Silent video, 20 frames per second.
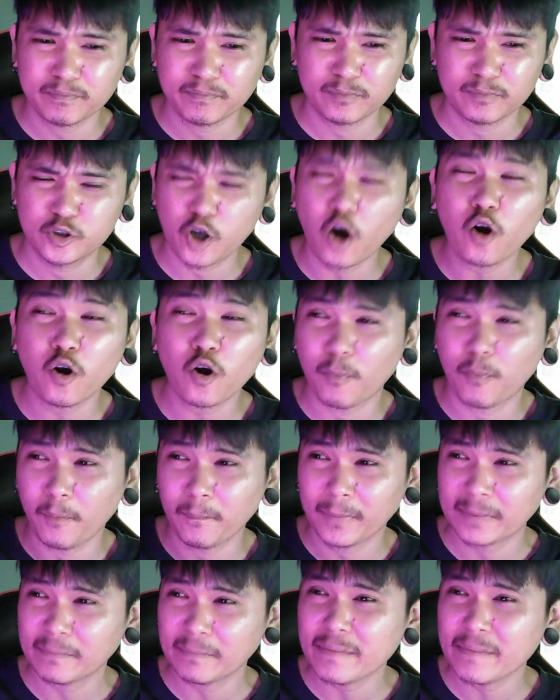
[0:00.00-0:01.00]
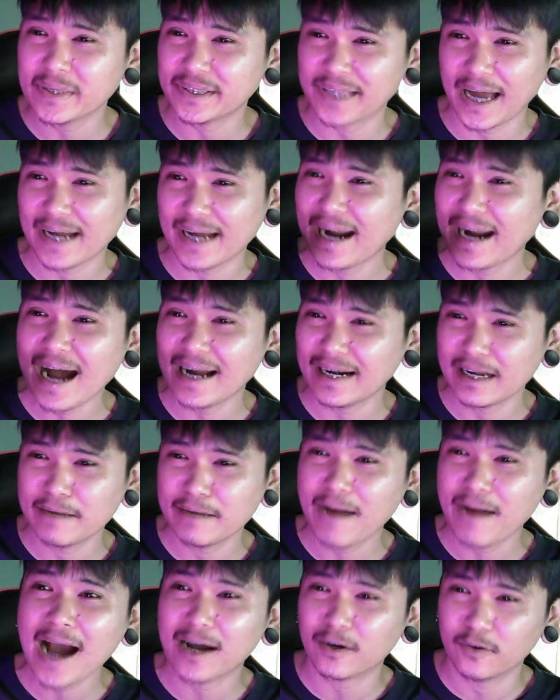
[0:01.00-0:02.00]
ช่องของผมมันไม่มีสาระอะไร
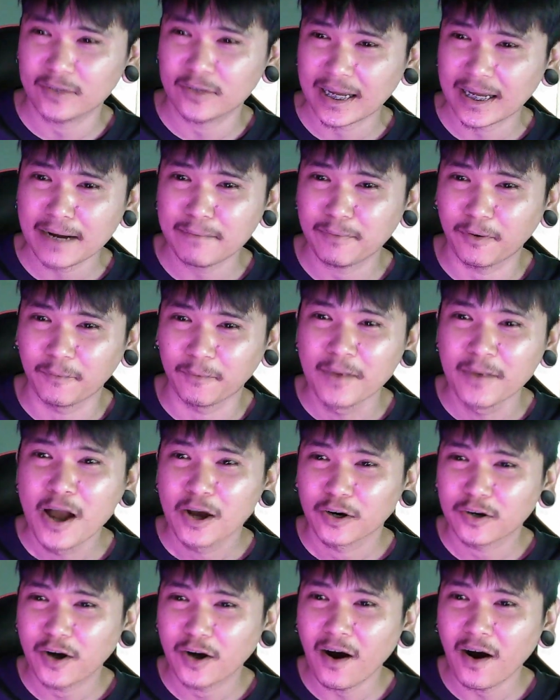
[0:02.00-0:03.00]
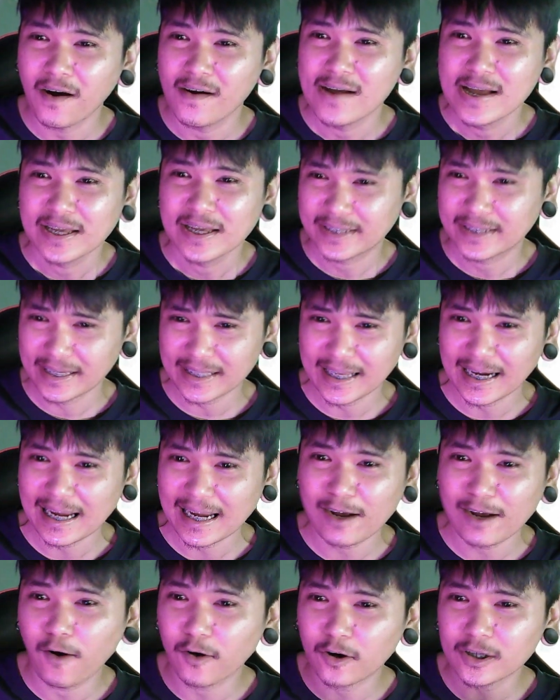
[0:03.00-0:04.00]
มากหรอกนะครับ ผม ก็คิดอะไร
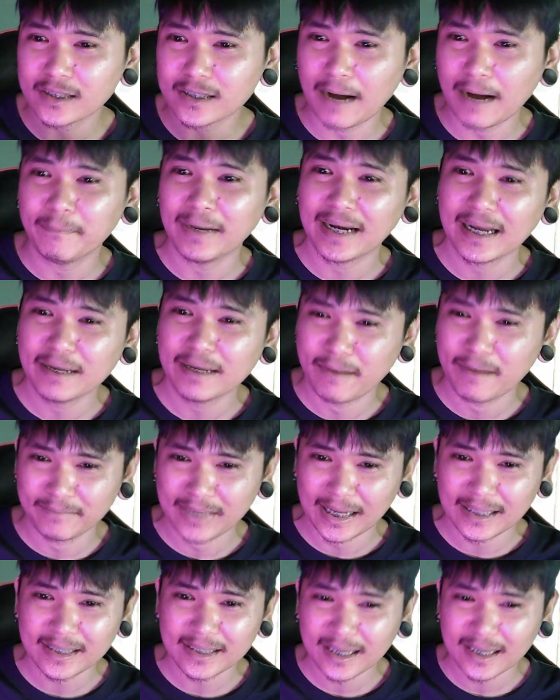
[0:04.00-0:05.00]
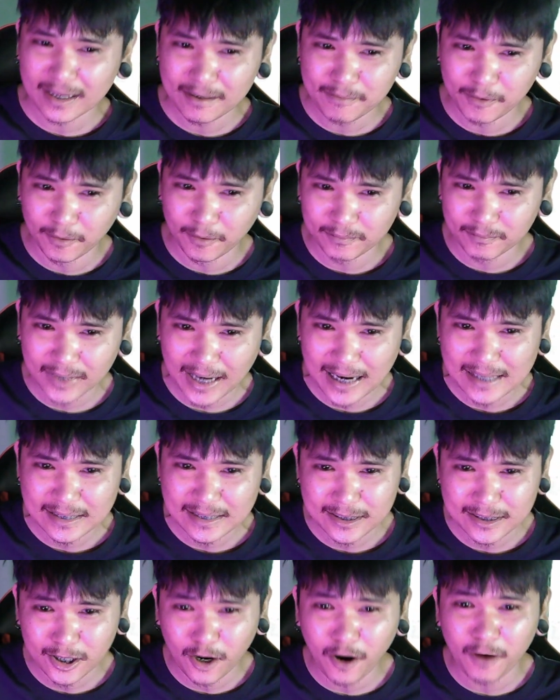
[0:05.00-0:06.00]
ออกก็ทำอะไรแบบนั้นนะครับ ผมใคร
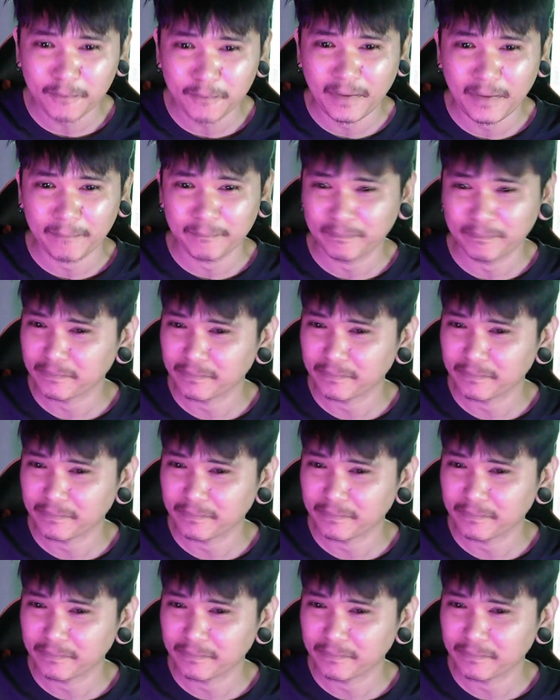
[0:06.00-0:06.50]
ที่ชอบแบบ